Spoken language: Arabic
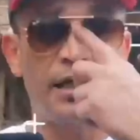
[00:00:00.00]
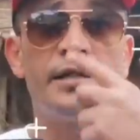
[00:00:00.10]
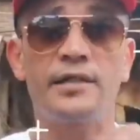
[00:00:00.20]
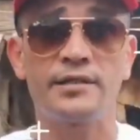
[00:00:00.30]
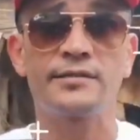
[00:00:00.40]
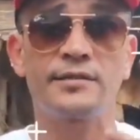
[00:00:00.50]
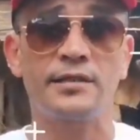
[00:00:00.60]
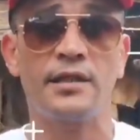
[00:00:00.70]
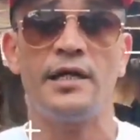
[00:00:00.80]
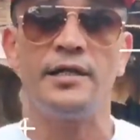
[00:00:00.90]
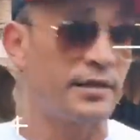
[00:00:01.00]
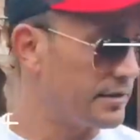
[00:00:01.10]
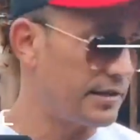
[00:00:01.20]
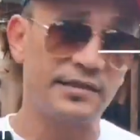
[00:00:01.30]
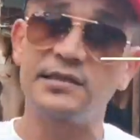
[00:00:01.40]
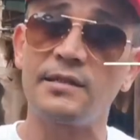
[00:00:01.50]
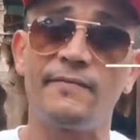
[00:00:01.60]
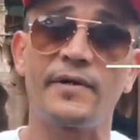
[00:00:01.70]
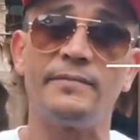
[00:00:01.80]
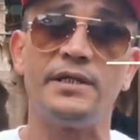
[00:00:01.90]
انا كنتقطع انا كنتعصب
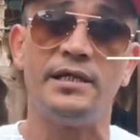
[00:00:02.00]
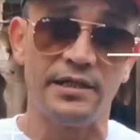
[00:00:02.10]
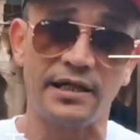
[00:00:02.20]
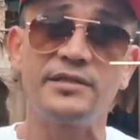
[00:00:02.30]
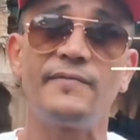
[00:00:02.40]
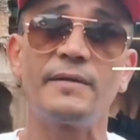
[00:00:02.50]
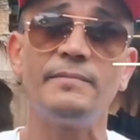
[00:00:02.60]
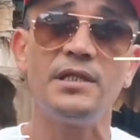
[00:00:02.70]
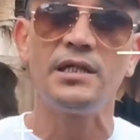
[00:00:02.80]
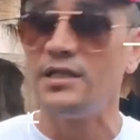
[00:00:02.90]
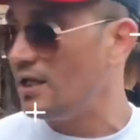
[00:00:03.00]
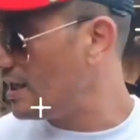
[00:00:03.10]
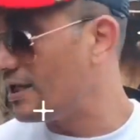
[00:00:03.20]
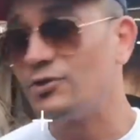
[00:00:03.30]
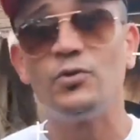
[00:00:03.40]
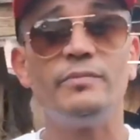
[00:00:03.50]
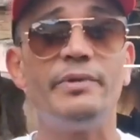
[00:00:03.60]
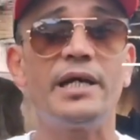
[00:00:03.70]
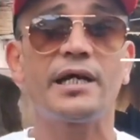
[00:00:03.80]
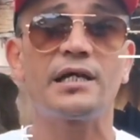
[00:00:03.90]
في رمضان انا عرفتي في رمضان كنكون
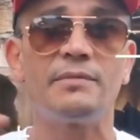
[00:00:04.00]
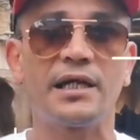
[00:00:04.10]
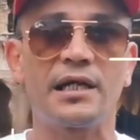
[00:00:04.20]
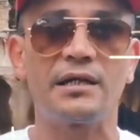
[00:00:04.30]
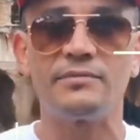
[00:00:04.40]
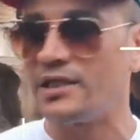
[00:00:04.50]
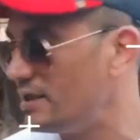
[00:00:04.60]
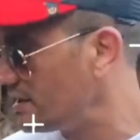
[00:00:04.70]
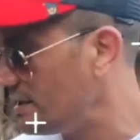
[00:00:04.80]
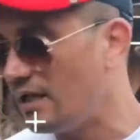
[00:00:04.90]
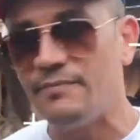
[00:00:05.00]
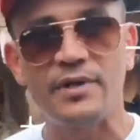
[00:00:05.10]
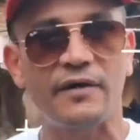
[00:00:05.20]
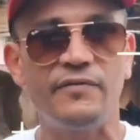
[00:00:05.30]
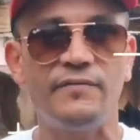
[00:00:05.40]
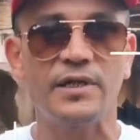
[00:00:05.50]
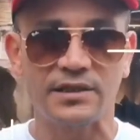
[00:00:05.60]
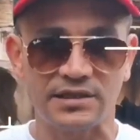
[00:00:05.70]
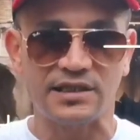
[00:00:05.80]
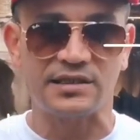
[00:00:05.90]
باخر من غير رمضان شي لعبه خفيفه
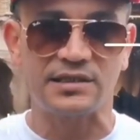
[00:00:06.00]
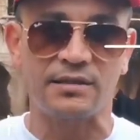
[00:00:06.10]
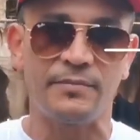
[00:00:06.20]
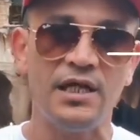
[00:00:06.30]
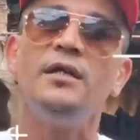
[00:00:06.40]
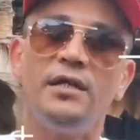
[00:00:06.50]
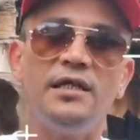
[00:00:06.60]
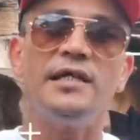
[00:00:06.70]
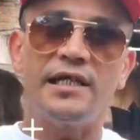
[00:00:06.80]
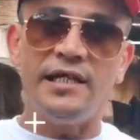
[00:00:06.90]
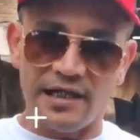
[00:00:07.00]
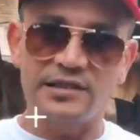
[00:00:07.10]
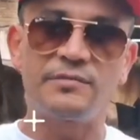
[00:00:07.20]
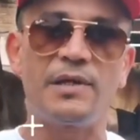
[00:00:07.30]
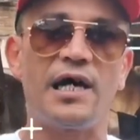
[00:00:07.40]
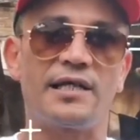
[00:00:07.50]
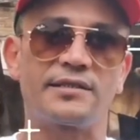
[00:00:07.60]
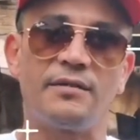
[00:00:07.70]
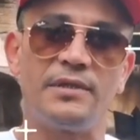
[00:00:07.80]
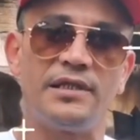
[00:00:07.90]
كنتعصب كنحس
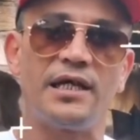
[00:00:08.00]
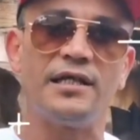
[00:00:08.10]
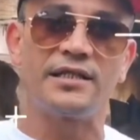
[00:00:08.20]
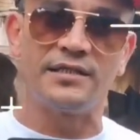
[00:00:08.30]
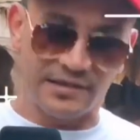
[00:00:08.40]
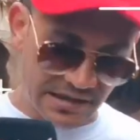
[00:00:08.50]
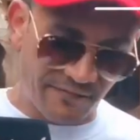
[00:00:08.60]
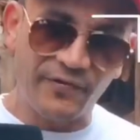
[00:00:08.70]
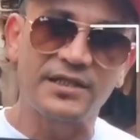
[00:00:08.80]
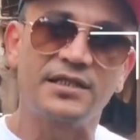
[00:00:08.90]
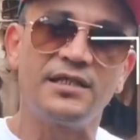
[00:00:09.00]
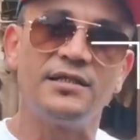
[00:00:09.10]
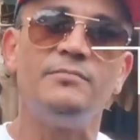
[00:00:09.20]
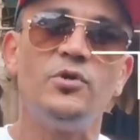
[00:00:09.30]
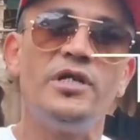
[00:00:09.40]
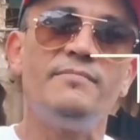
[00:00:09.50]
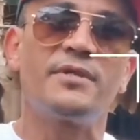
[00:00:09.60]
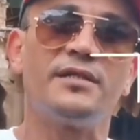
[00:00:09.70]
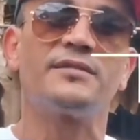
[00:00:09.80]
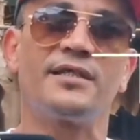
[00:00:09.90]
بالاعصاب لداخل كنتفقس كان
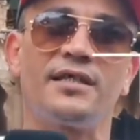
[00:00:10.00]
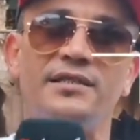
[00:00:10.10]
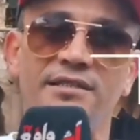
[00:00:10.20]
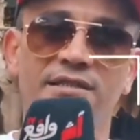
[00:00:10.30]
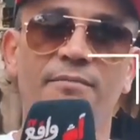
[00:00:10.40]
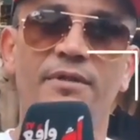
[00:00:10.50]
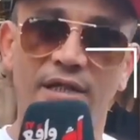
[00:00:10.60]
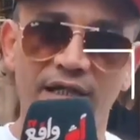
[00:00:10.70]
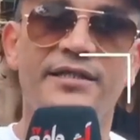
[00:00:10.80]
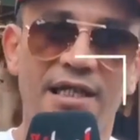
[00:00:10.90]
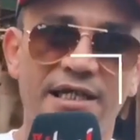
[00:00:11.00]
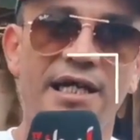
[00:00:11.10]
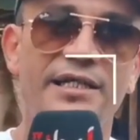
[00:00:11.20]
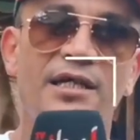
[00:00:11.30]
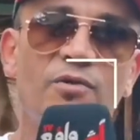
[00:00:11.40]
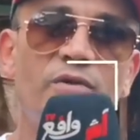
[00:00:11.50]
المهم كنتعصب القطعه كاينه